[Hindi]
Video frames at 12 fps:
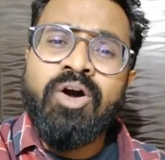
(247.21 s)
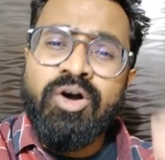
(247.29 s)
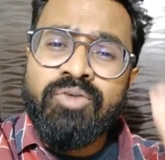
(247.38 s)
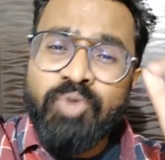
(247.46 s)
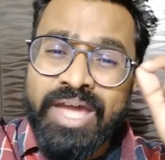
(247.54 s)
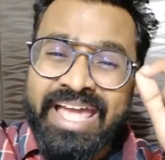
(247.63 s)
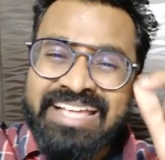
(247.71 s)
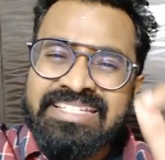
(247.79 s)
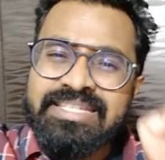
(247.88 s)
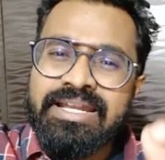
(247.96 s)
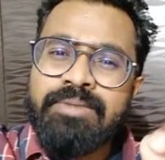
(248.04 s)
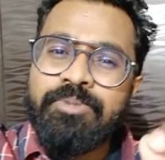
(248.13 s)
और वो
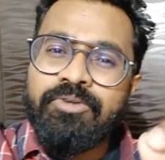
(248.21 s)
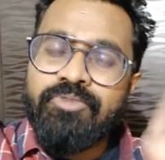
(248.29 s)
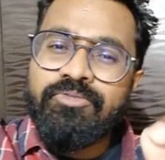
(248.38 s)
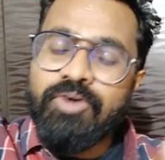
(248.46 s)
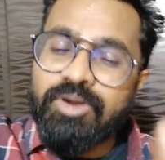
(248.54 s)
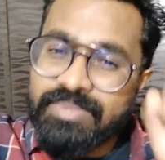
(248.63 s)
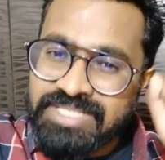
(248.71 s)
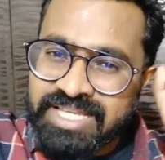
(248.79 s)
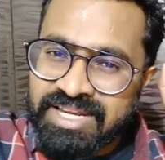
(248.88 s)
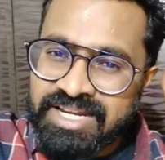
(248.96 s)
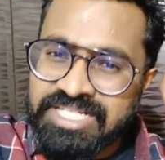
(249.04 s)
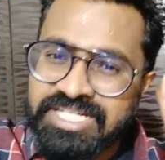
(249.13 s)
एक्सेलेंट परफॉर्मेंस के
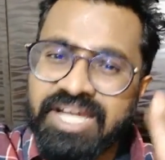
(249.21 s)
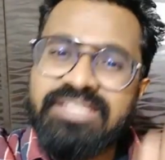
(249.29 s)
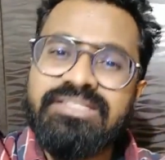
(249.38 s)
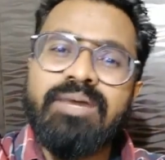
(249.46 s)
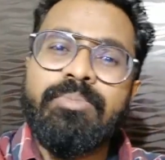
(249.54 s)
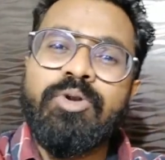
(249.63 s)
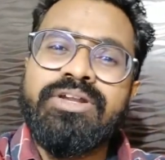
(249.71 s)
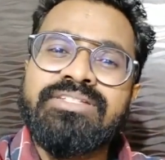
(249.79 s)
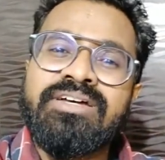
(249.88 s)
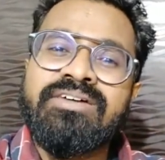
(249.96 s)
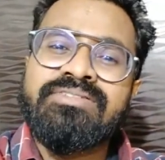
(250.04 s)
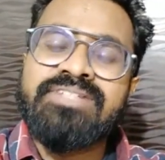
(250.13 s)
लिए शाहिद कपूर
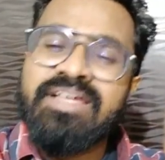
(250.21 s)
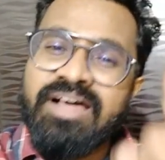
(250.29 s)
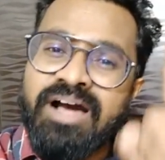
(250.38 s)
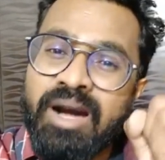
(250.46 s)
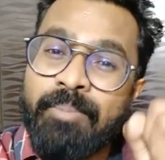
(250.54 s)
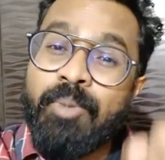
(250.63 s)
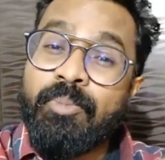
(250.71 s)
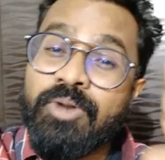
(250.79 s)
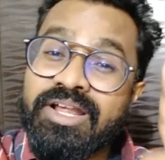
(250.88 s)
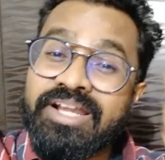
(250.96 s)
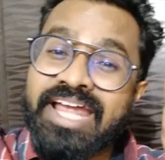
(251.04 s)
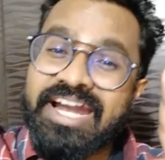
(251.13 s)
डिजर्व्स अ
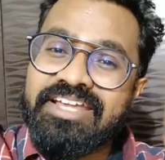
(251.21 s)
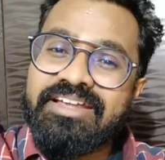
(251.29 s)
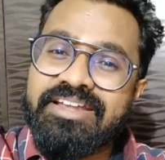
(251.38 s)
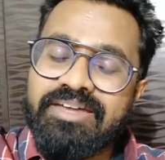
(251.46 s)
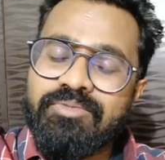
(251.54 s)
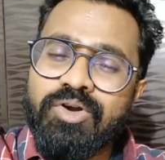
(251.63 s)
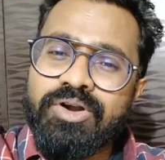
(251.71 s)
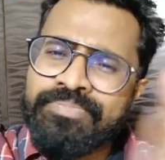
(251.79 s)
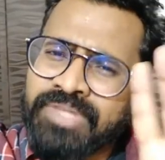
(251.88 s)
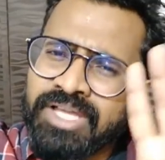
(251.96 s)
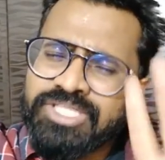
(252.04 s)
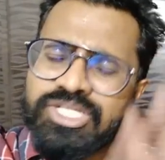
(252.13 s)
पॉपुलर कैटेगरी अवार्ड
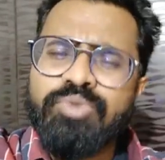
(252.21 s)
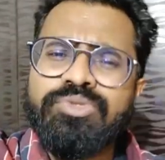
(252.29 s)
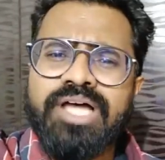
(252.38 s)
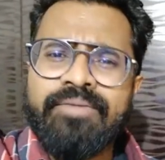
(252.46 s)
चौथा